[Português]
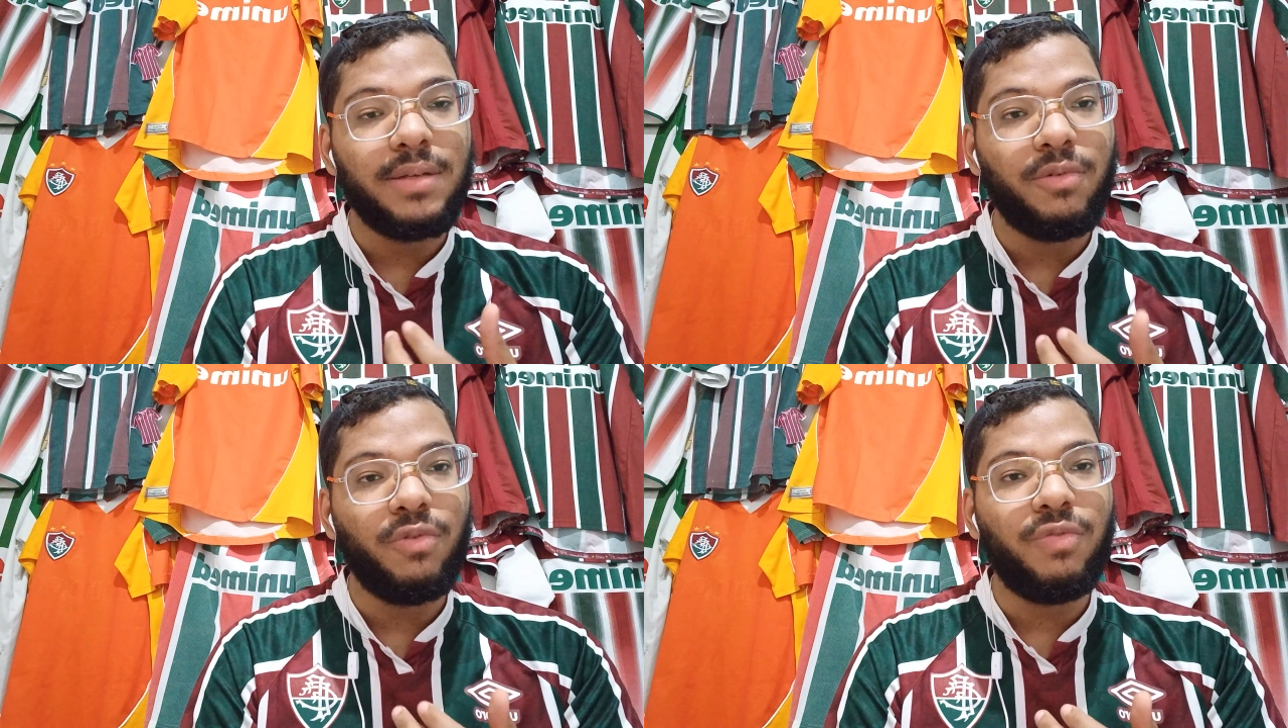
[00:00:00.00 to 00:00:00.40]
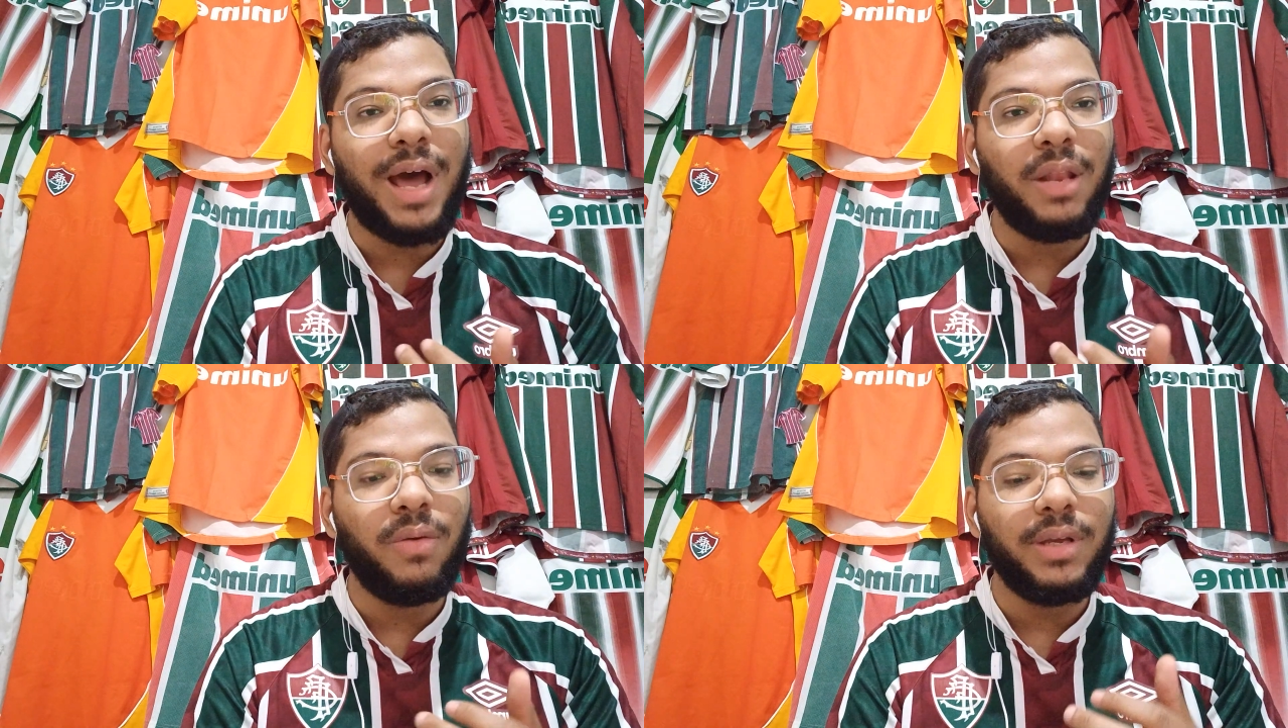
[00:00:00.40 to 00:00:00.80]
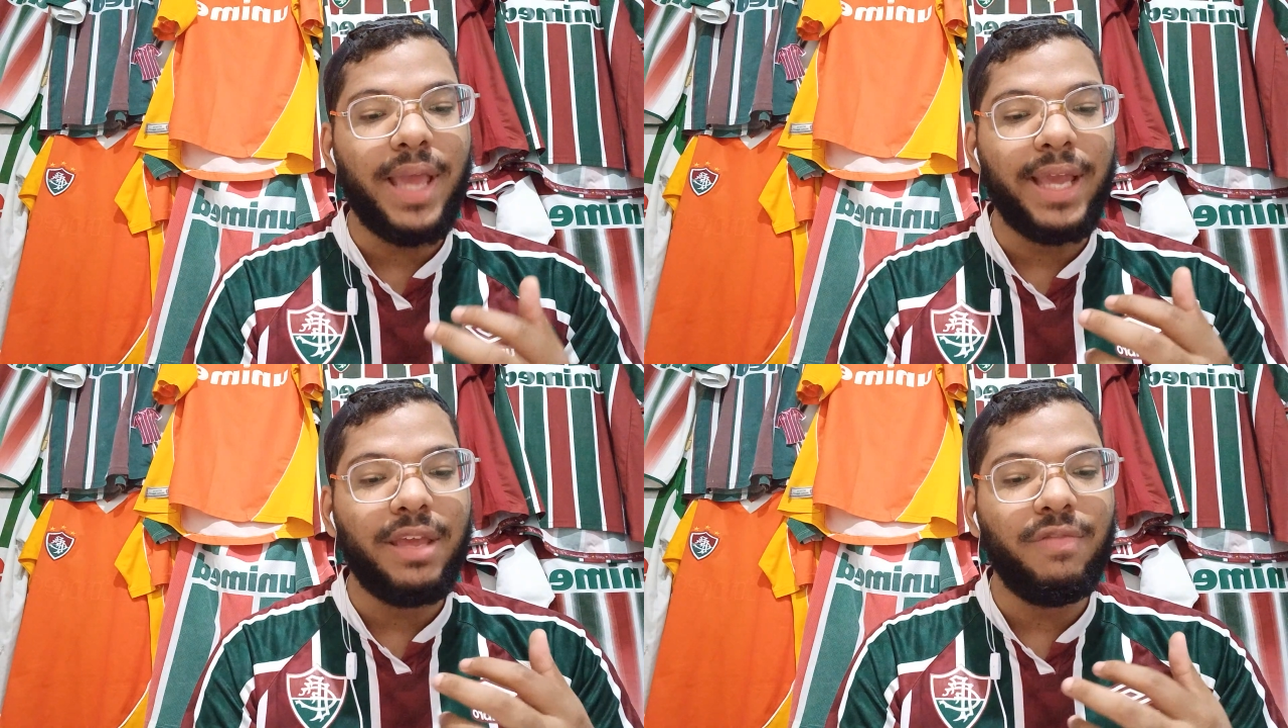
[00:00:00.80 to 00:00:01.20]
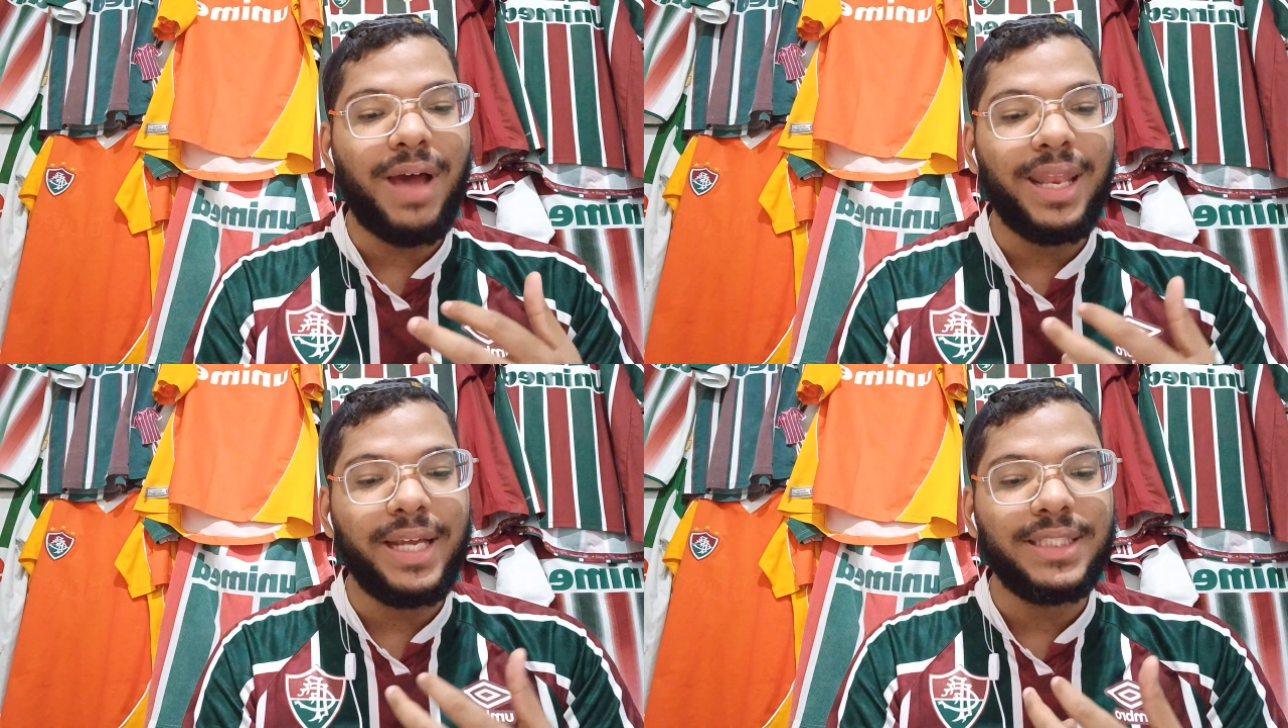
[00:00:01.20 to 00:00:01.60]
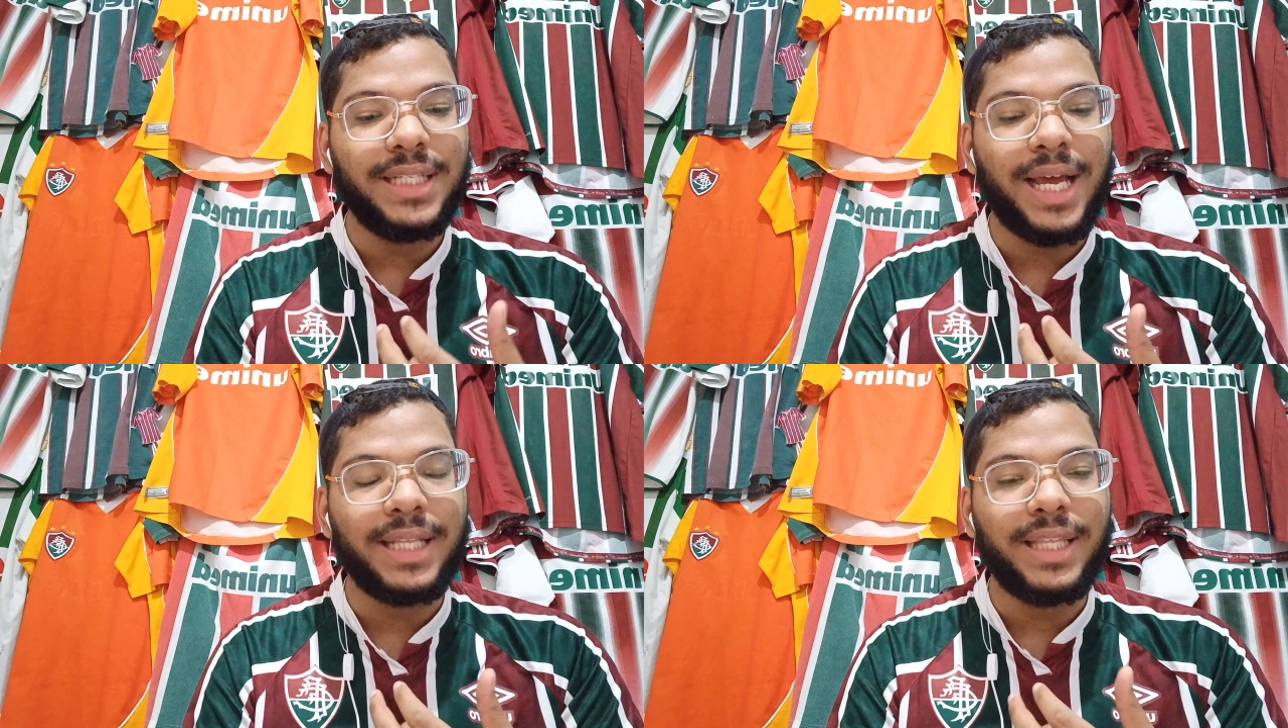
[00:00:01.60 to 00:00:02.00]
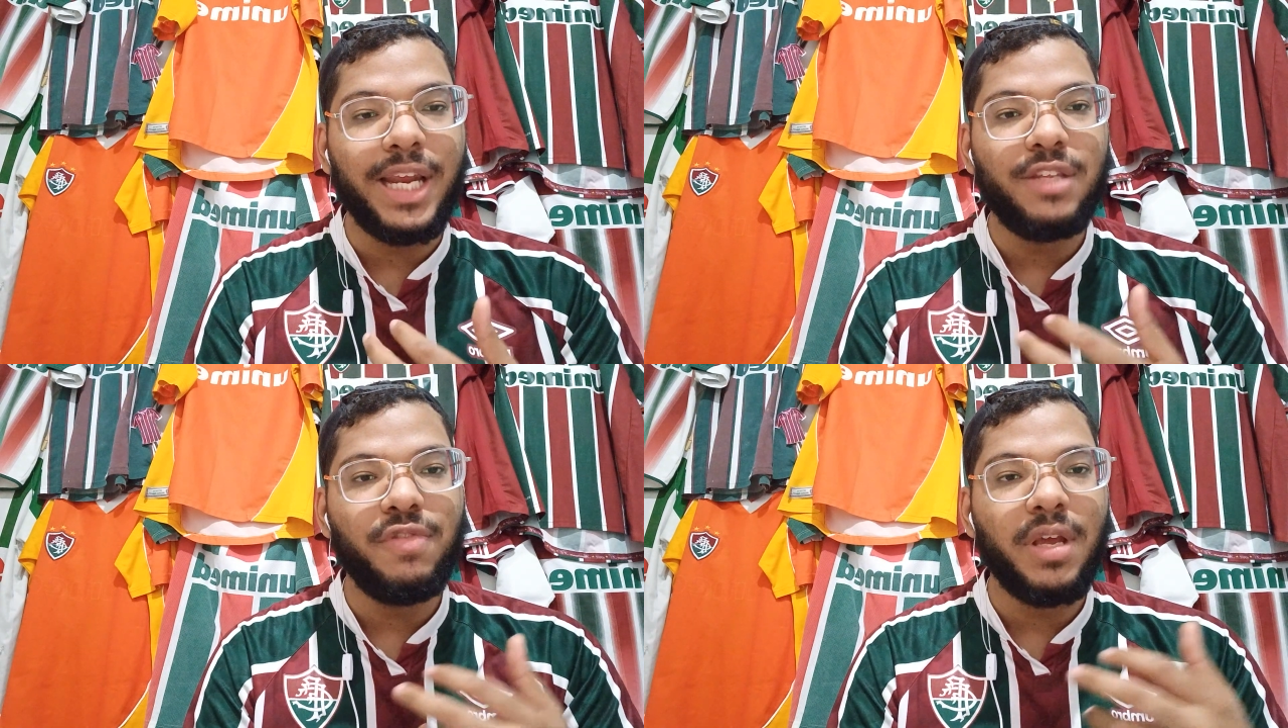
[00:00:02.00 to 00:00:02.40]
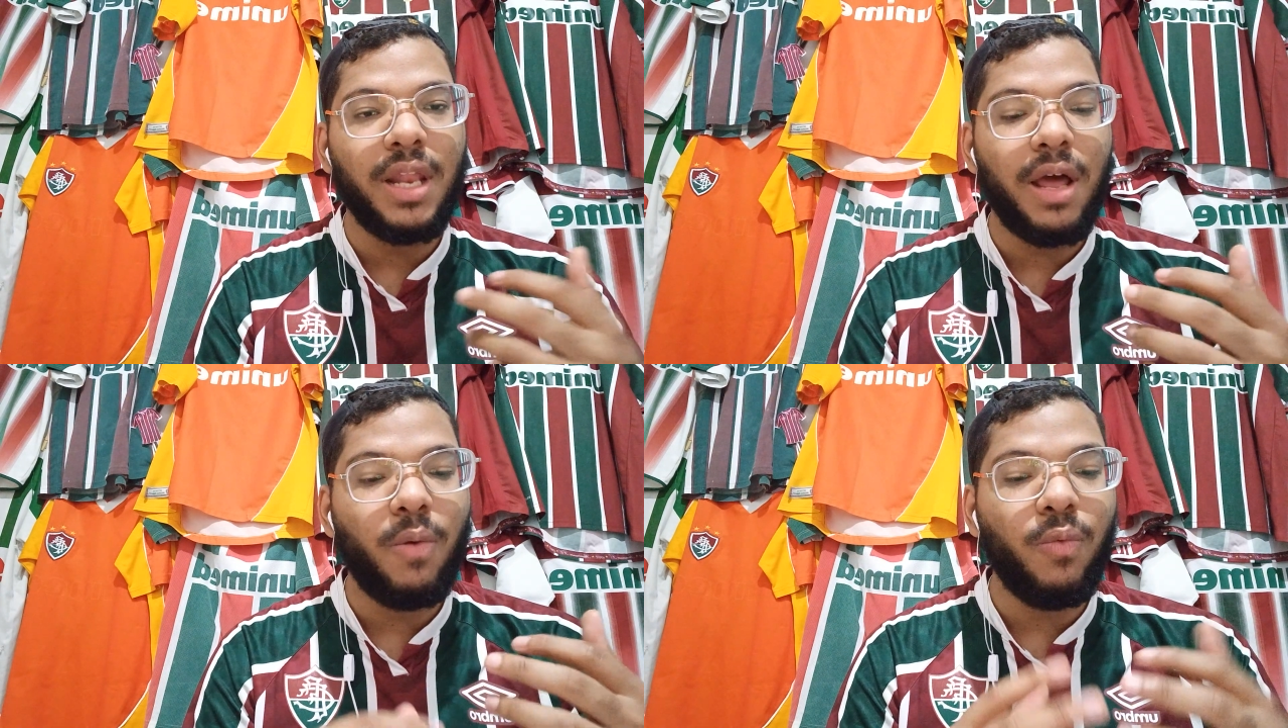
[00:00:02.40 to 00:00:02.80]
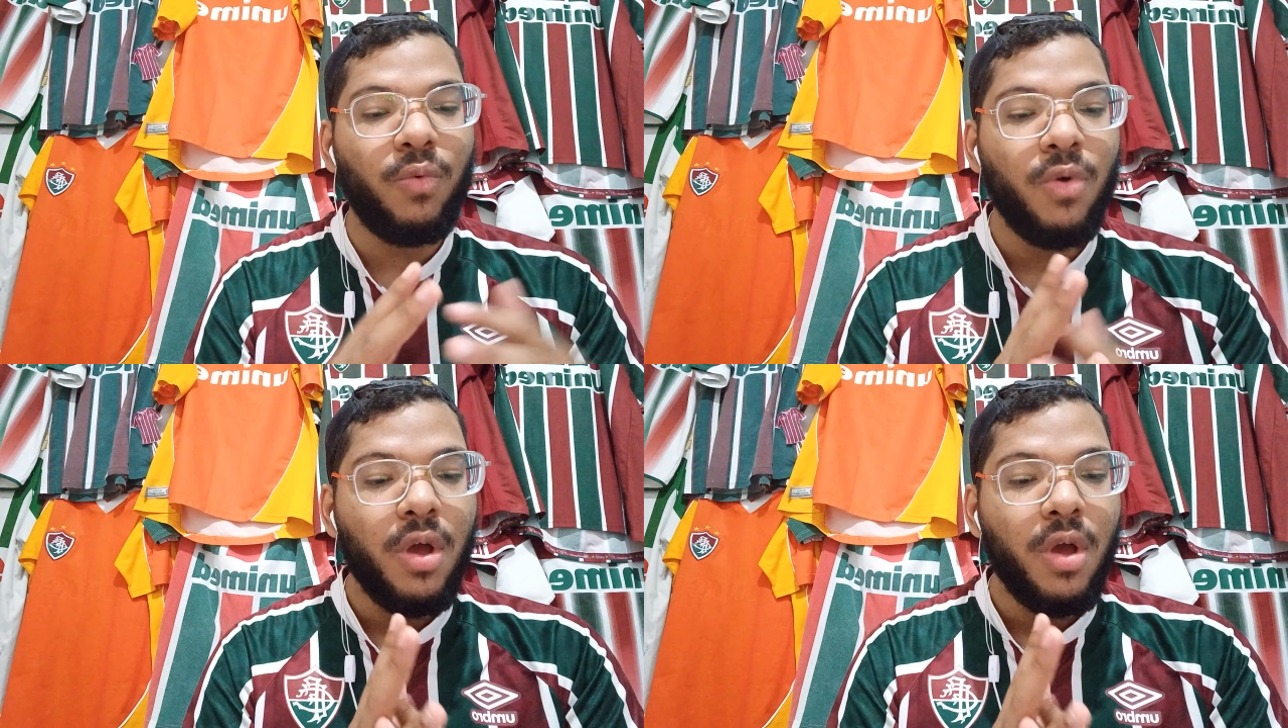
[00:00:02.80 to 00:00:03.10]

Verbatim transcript: o valor que é equivalente a 3,1